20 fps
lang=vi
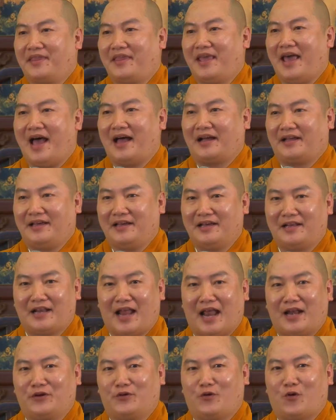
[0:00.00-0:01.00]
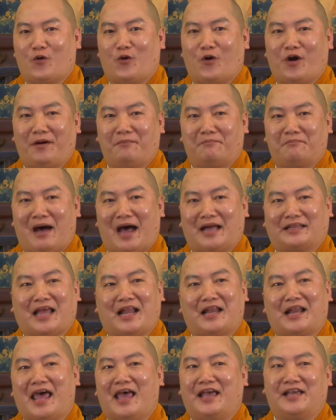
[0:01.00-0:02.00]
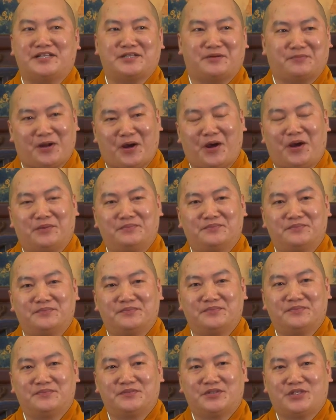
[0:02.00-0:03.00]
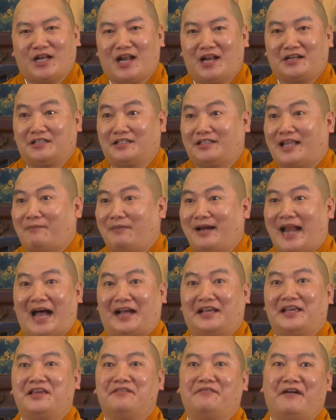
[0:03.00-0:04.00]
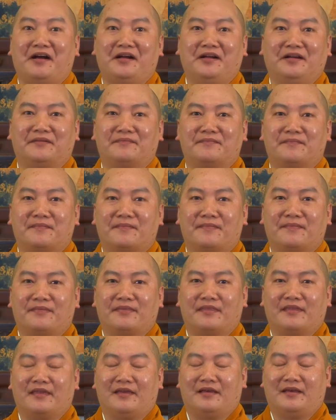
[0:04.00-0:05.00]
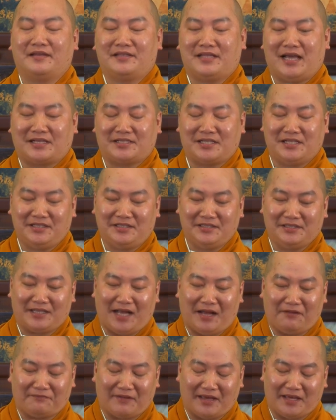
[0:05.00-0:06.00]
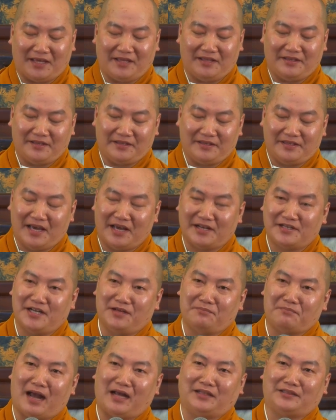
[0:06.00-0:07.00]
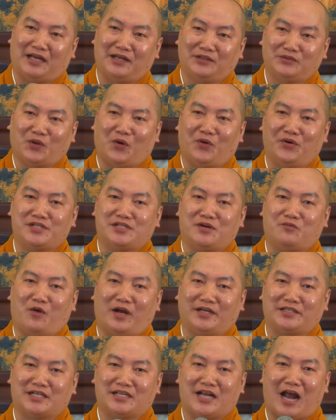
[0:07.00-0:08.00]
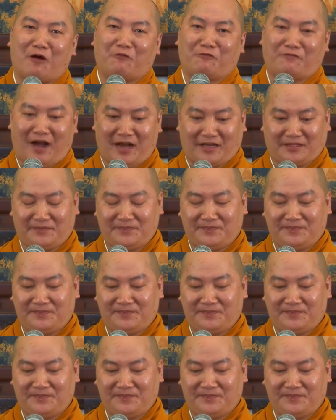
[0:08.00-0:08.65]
và cái hình ảnh của bà Thanh Đề trong đó, cho nên người ta mới đặt nghi vấn. Và xin thưa các vị, về riêng bản thân tôi, trong quá trình học Phật